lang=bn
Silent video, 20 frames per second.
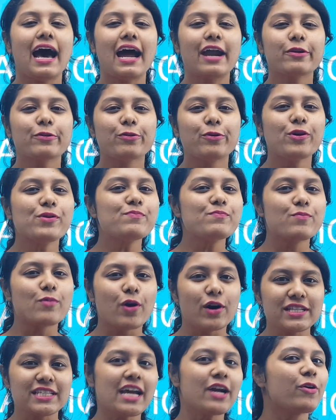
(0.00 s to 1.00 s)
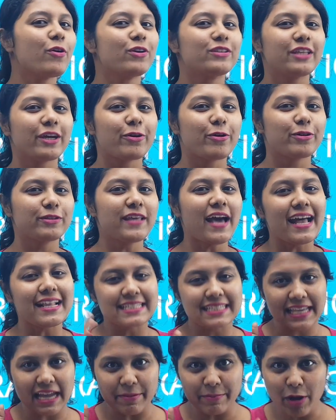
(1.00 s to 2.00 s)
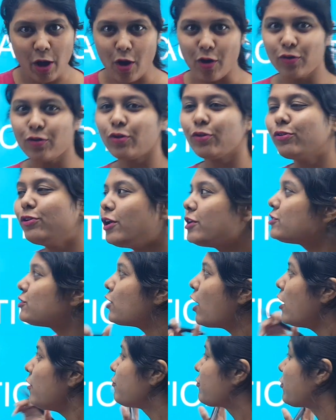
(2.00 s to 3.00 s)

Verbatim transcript: আর খুব মজা করতে করতে আজকে আমরা অঙ্কগুলো সলভ